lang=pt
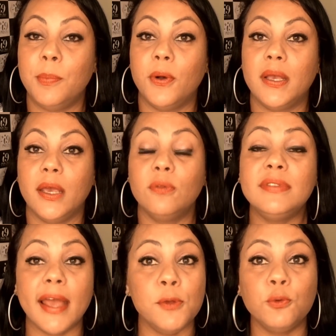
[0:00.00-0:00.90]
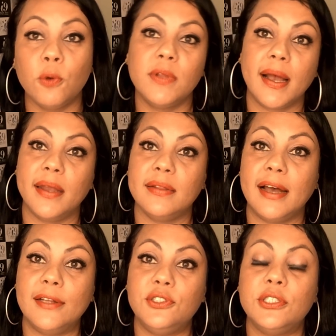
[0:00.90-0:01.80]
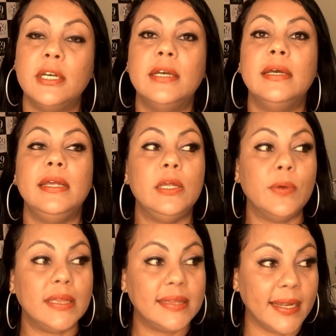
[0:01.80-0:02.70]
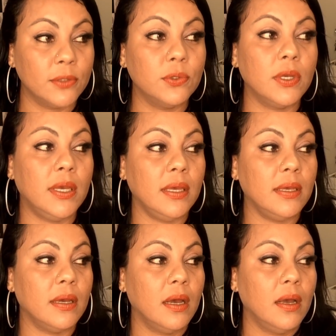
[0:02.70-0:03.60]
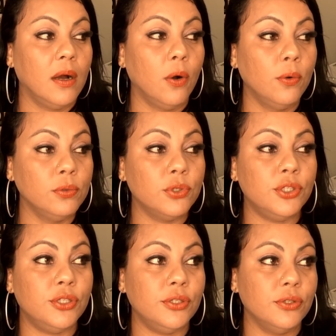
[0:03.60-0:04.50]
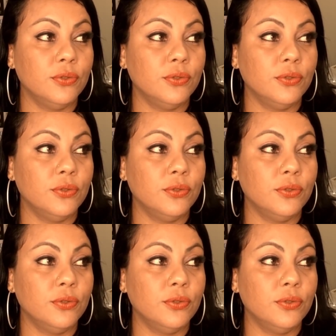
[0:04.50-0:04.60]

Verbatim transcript: Porque eu tenho o dom da caridade e eu entendo que um dos,